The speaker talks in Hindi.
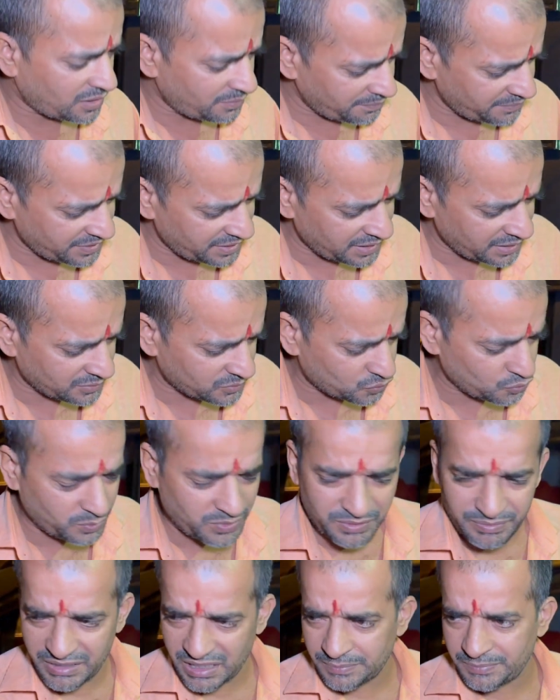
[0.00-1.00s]
हम भी
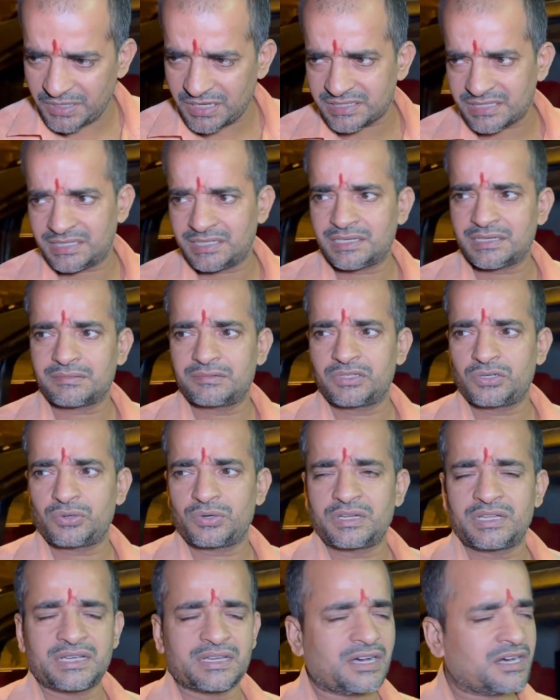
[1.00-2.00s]
सुबह मेरे पास है
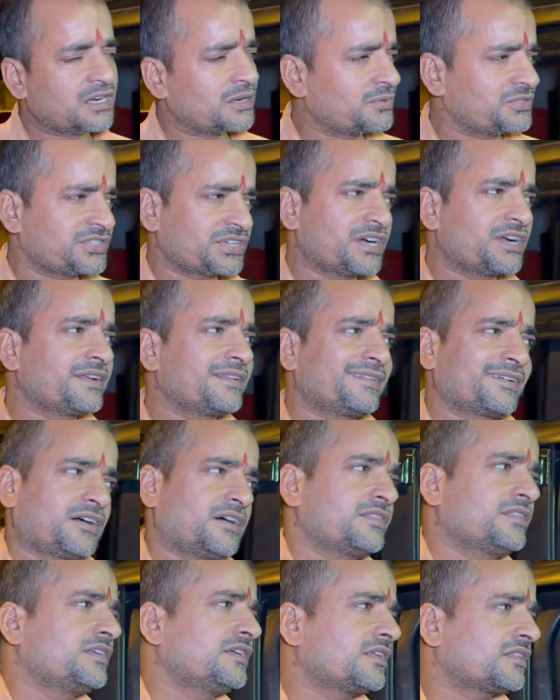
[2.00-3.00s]
इन्होंने ग्यारह बजे गाड़ी
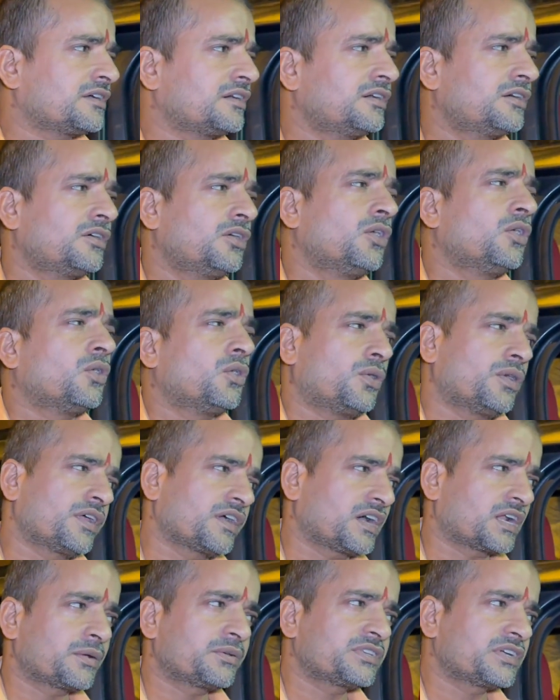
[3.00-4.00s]
लगा दिया था हम्म। और
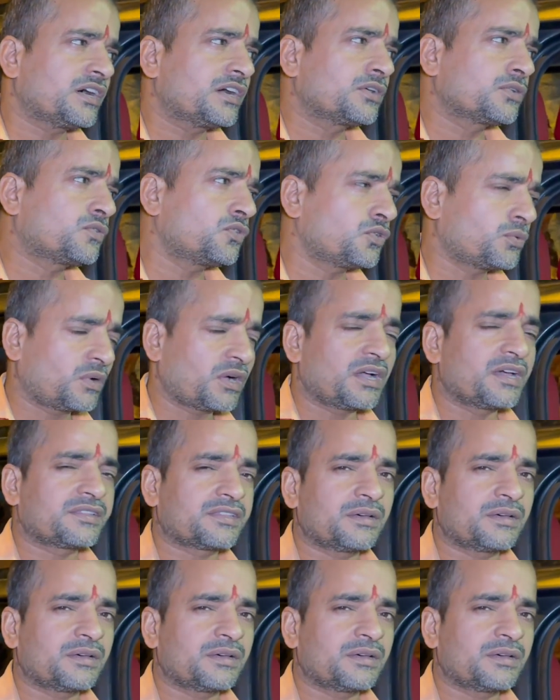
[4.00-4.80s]
ग्यारह बजे गाड़ी लगाया